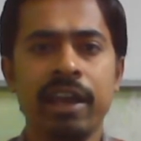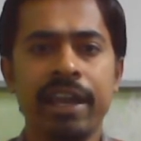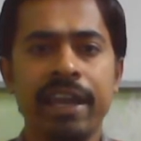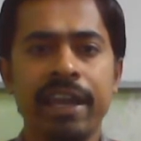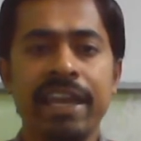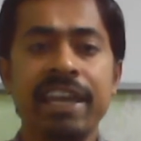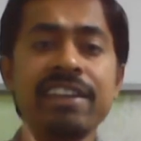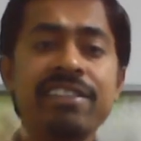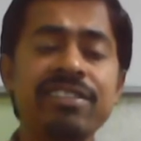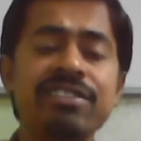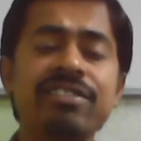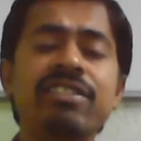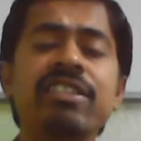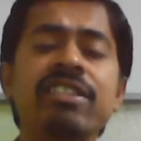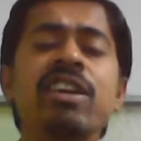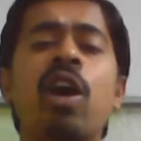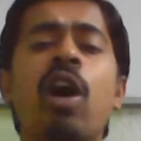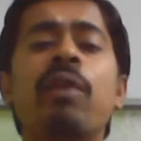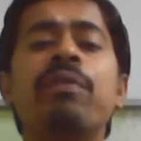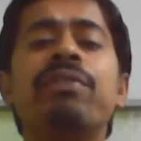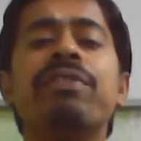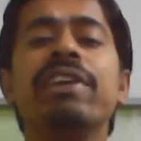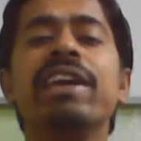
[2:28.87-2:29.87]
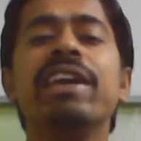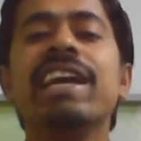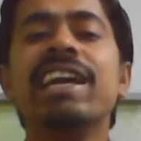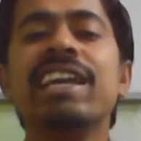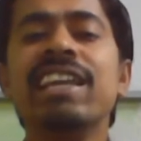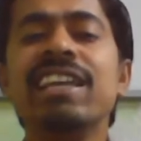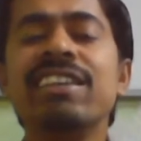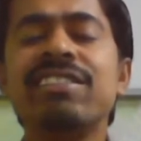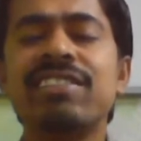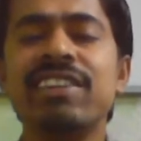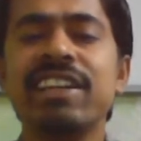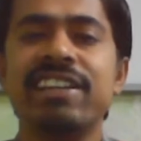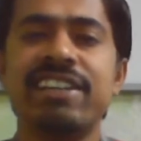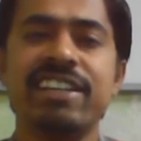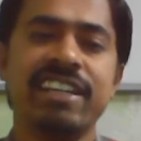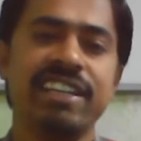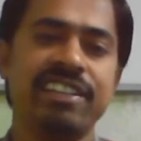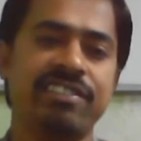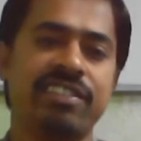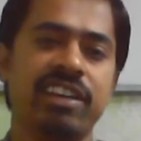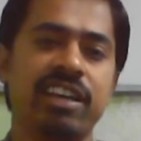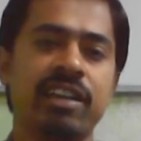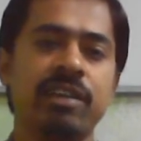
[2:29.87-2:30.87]
হিস্ট্রি অফ ইংলিশ
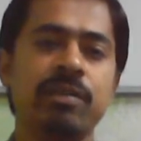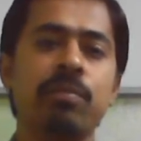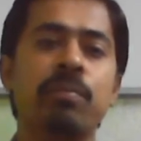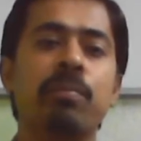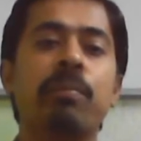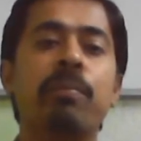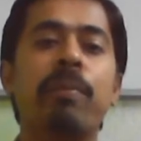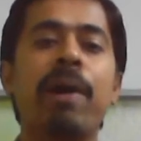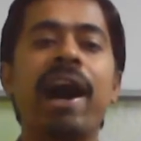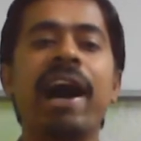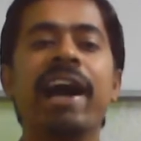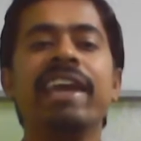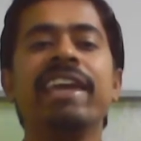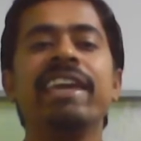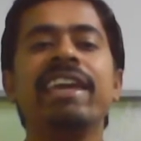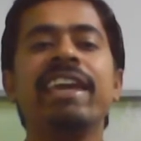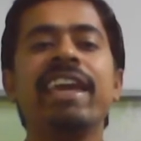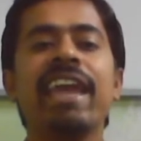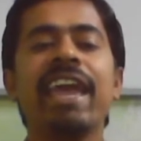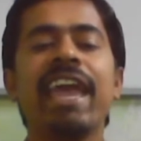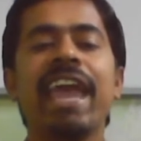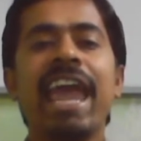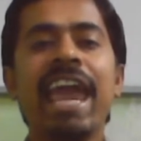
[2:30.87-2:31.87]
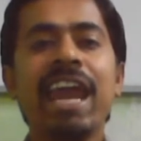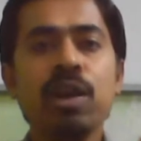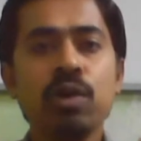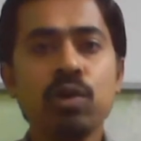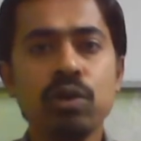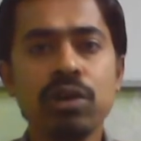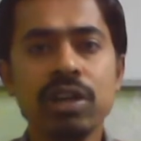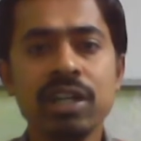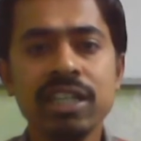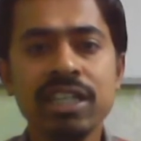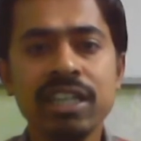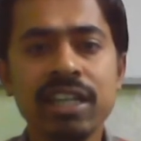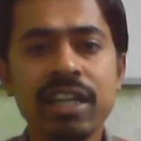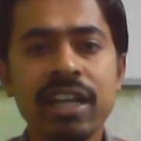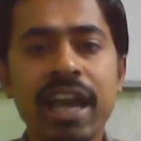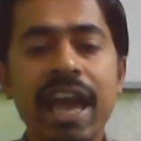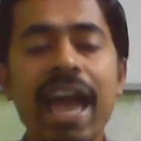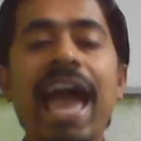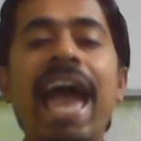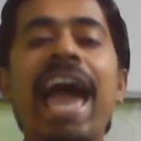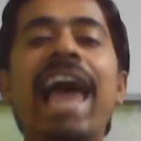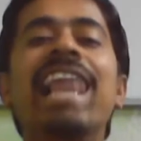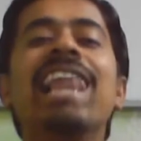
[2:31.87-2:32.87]
লিটারেচার বাই এডওয়ার্ড
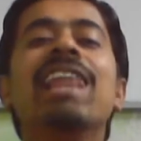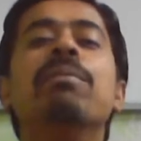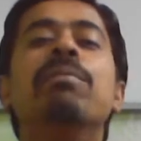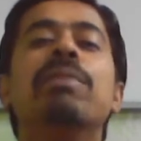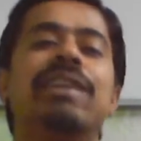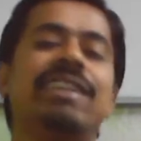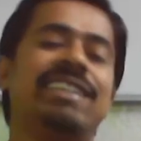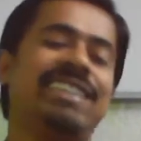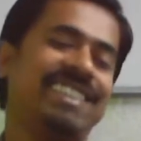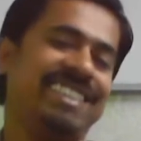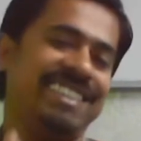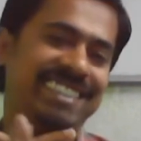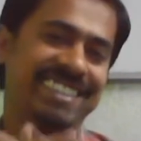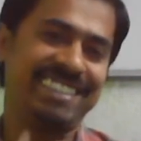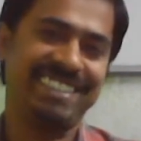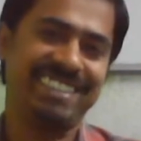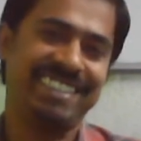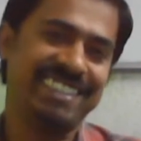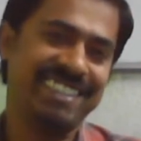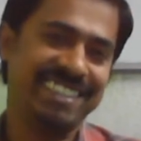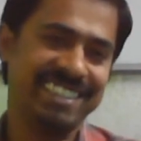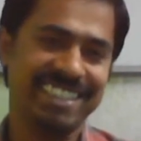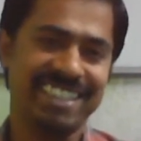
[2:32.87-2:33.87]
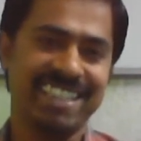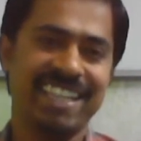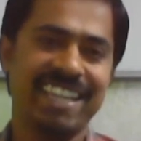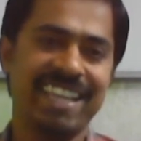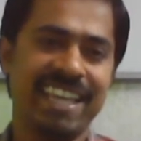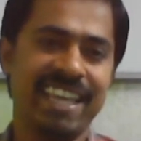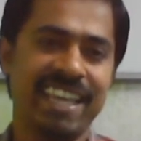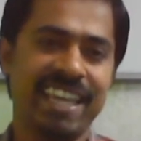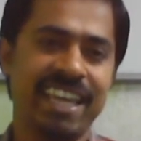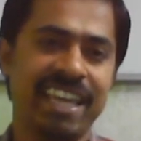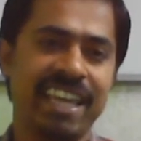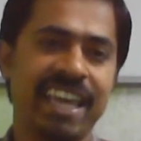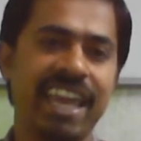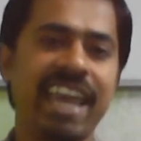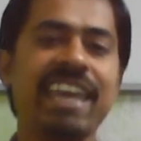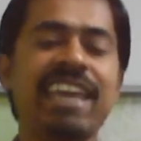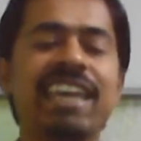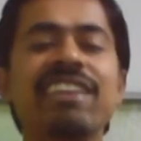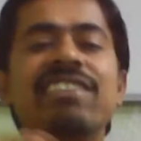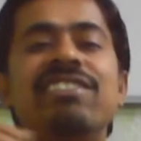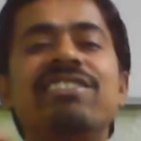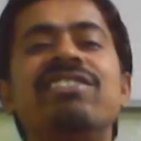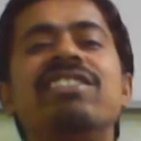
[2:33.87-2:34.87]
অ্যালবার্ট এই
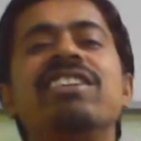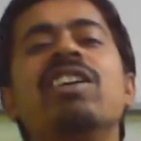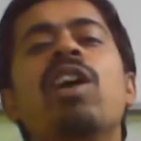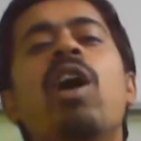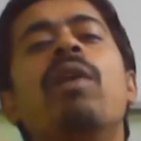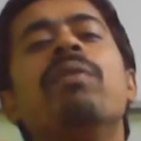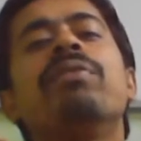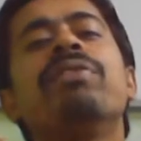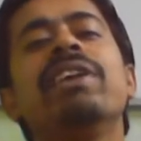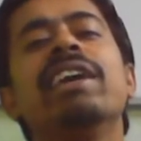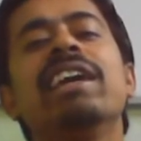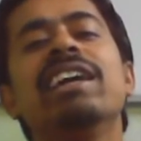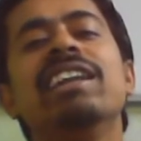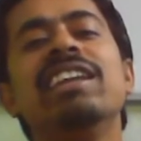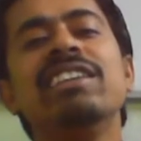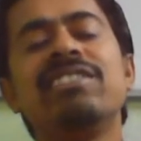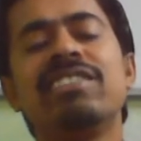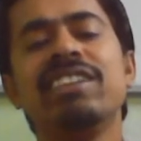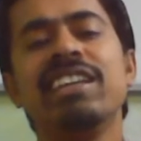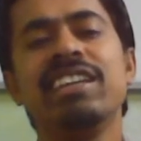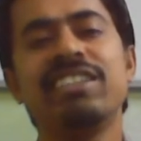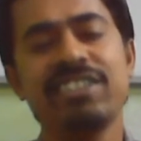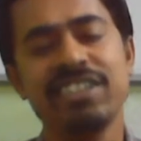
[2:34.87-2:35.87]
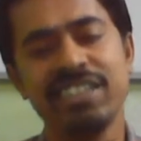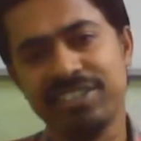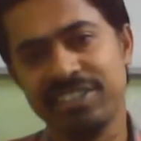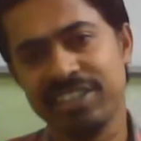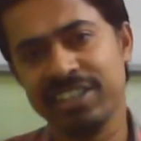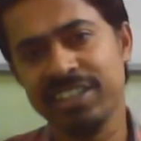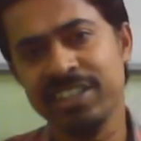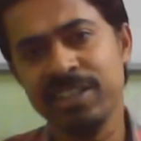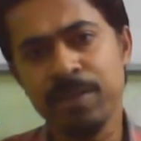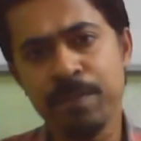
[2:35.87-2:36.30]
হিস্ট্রি অফ ইংলিশ লিটারেচার